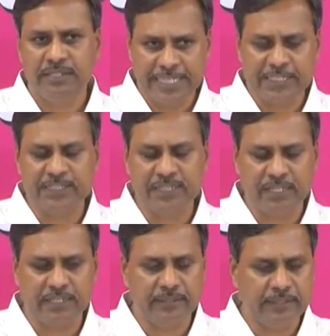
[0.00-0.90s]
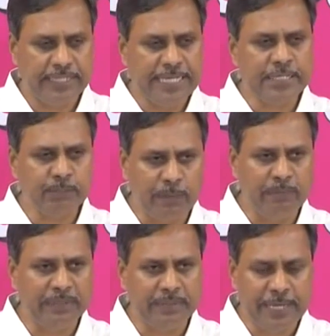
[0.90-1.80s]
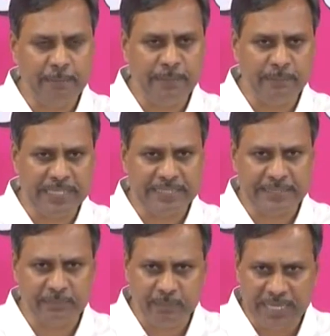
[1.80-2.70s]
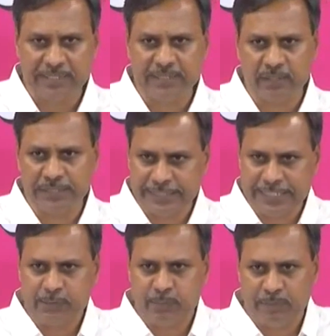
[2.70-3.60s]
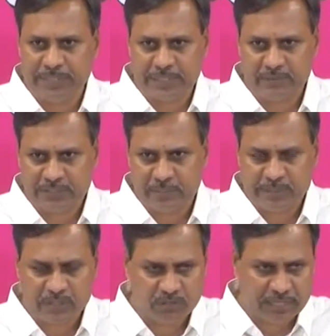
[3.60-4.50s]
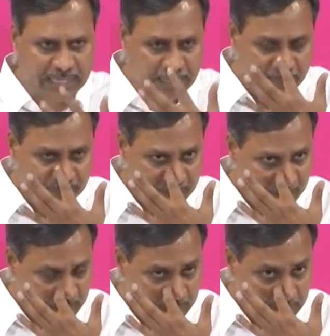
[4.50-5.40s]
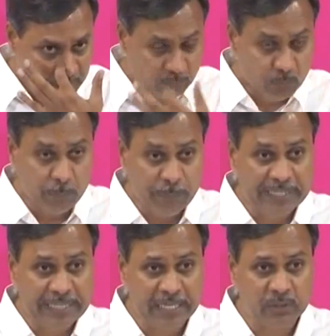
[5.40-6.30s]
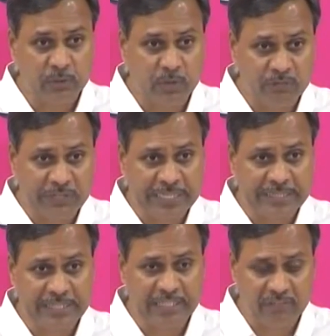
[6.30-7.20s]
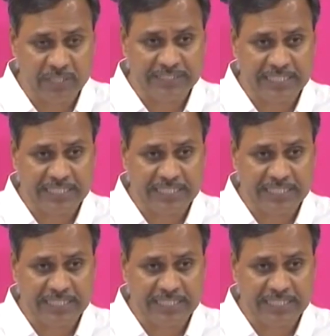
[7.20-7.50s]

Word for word: టిఎస్ సారీ టిఎస్ పబ్లిక్ ఏపీపీఎస్సీ మారిన తర్వాత టిఎస్ పబ్లిక్ సర్వీస్ కమిషన్ ద్వారా ముప్పై నాలుగు నోటిఫికేషన్లు ఇవ్వడం